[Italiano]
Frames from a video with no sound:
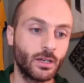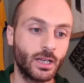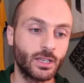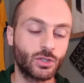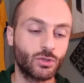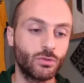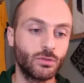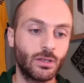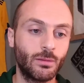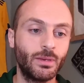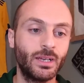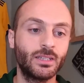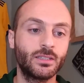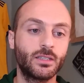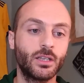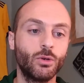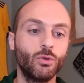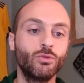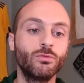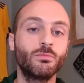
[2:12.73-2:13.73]

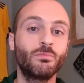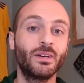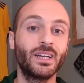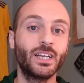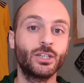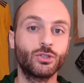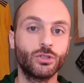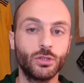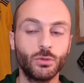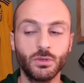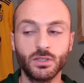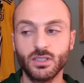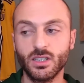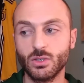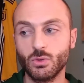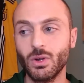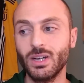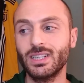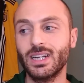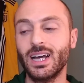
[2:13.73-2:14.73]
assolutamente un prezzo pareggio di questa
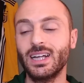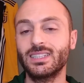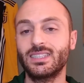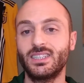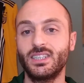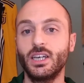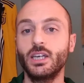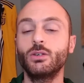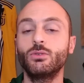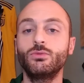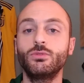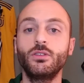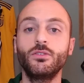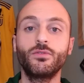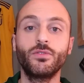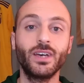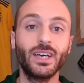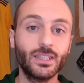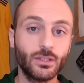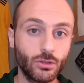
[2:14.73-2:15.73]
squadra, anzi è un
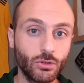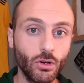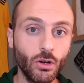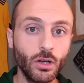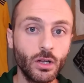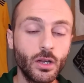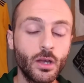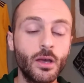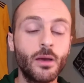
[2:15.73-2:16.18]
difetto,